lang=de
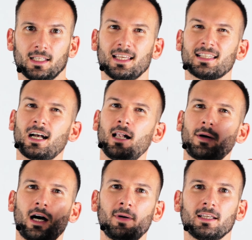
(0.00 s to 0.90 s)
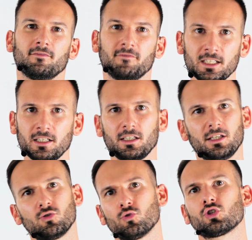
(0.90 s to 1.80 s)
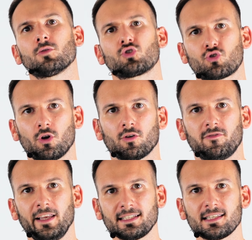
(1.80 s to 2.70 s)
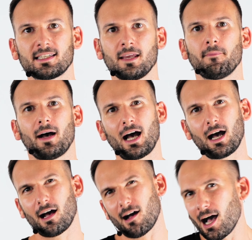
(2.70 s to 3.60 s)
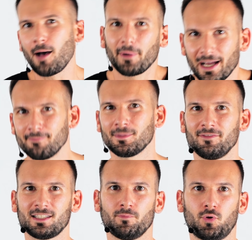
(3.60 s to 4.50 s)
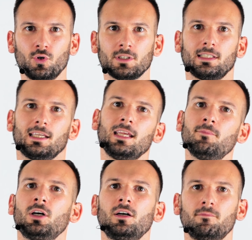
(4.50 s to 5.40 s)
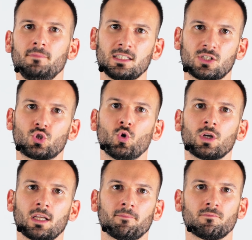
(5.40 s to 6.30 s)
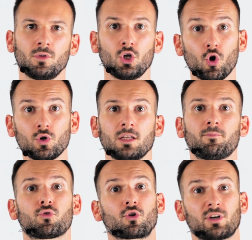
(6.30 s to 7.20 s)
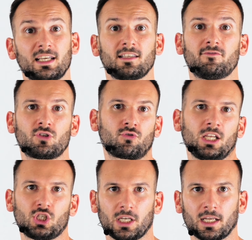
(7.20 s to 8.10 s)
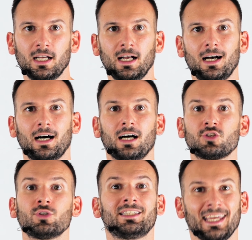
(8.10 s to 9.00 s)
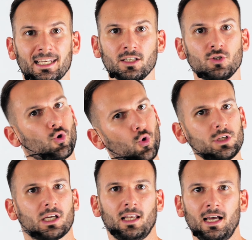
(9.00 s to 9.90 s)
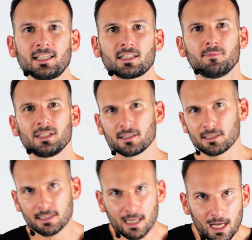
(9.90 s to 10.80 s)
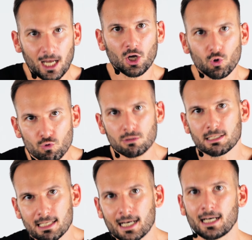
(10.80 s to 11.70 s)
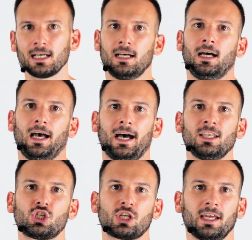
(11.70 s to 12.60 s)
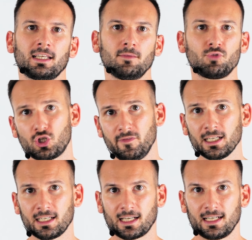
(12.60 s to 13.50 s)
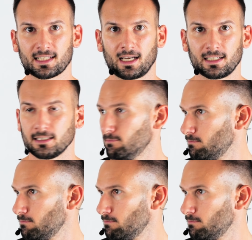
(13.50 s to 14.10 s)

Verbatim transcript: Deshalb arbeiten wir in unserem Strong- und Flex-System ab einem gewissen Punkt immer mit sogenanntem Loaded Progressive Stretching, also denen unter Last mit nach und nach ansteigendem Schwierigkeitsgrad.